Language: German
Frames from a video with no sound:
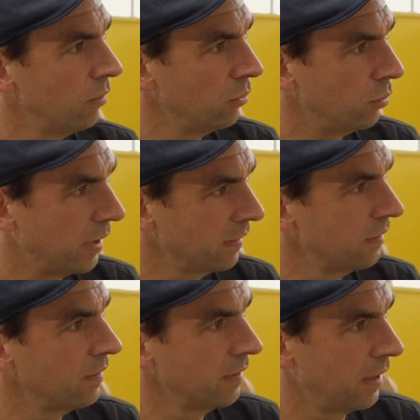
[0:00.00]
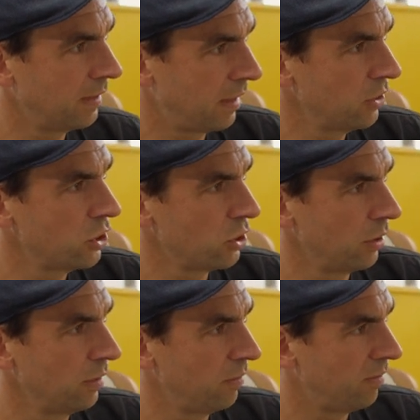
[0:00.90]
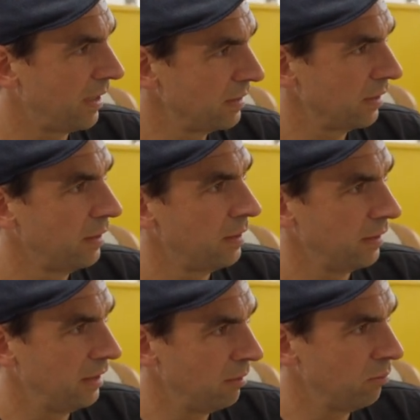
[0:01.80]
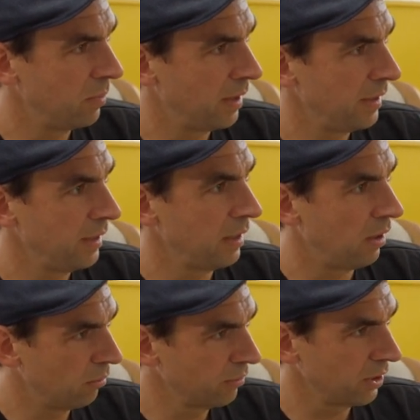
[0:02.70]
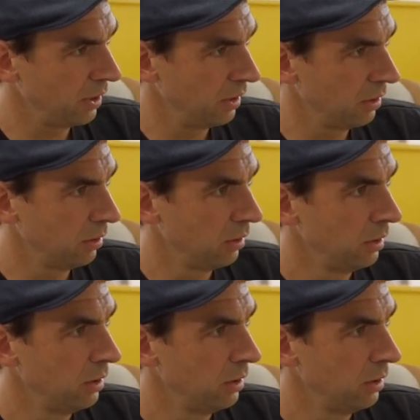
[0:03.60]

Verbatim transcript: du hattest ja dann schon weiterhin nebenbei Aufträge.